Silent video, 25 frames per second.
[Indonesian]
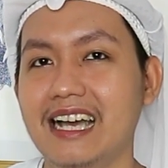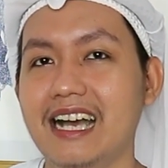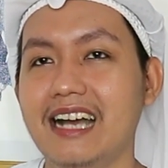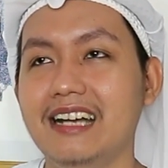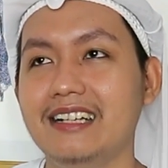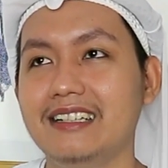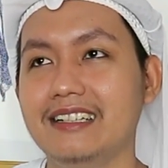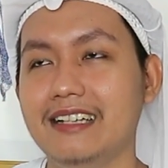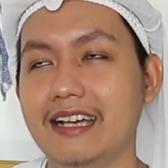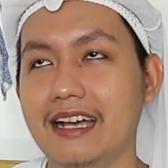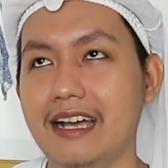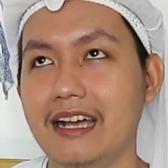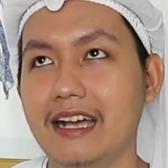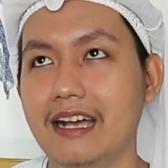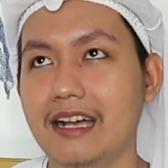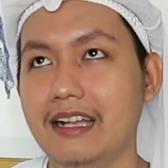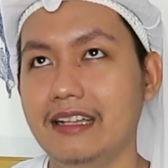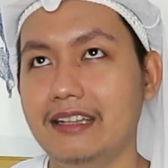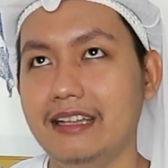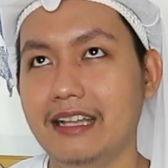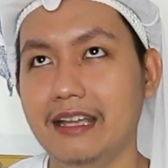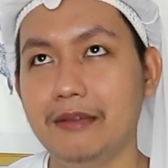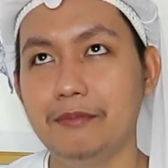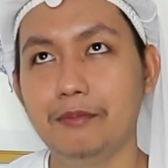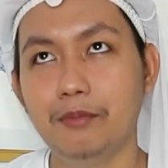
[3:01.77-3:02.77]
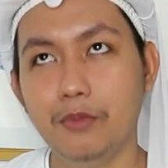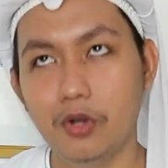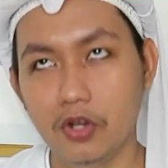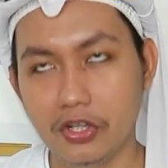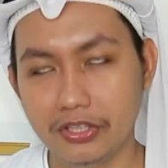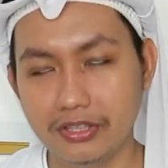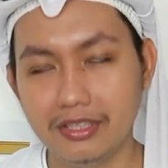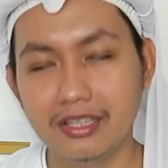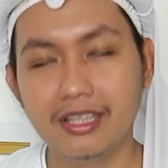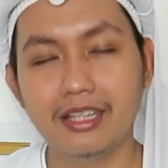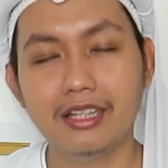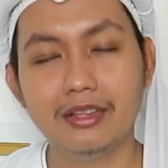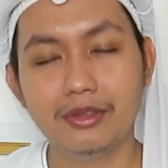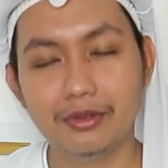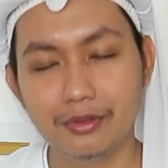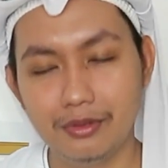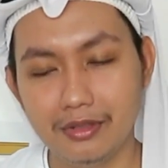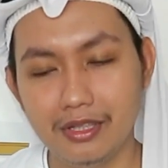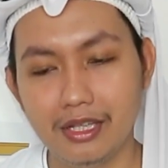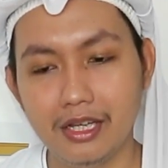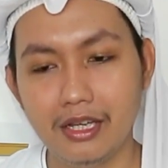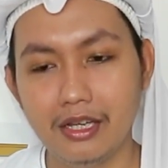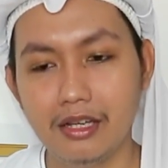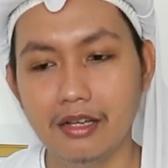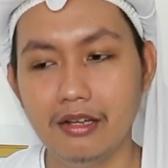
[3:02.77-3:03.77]
agak lemon
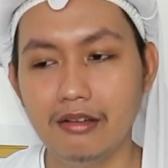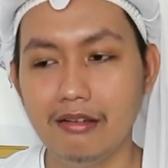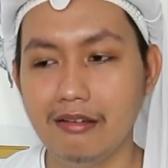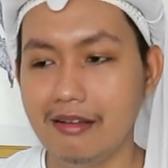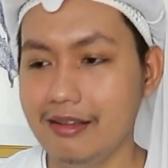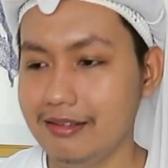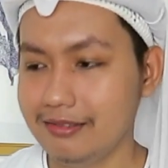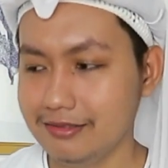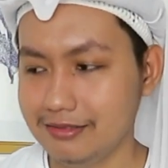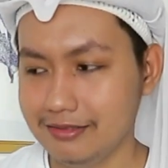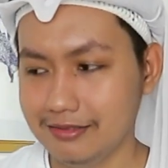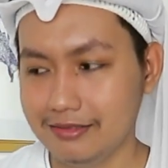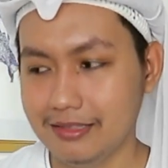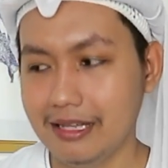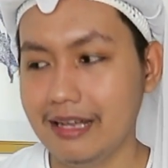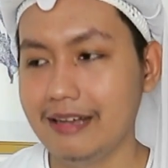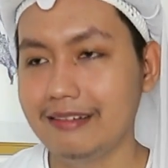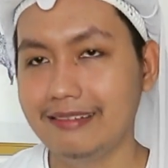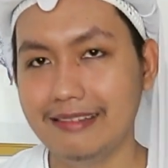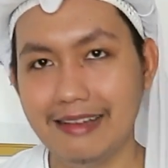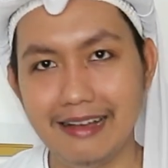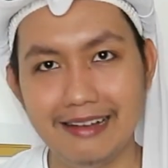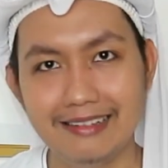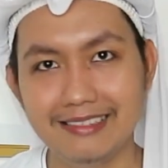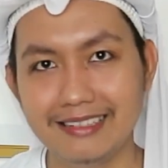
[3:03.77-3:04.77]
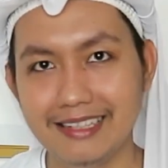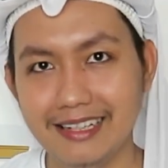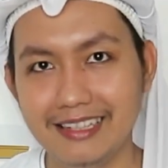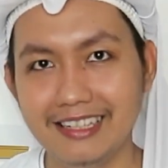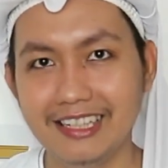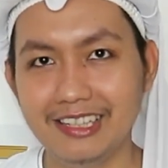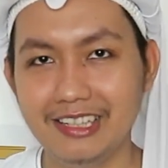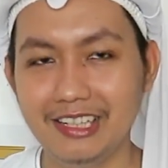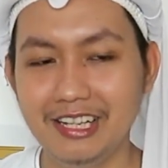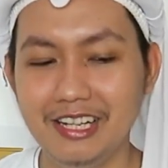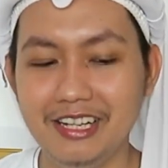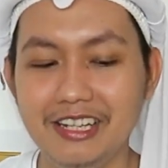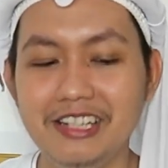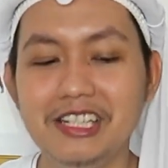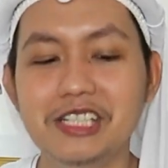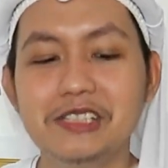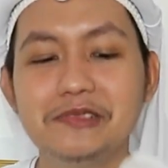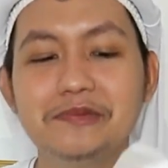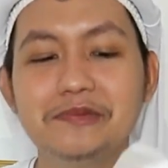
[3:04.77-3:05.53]
gitu ya Agak-agak gitu ya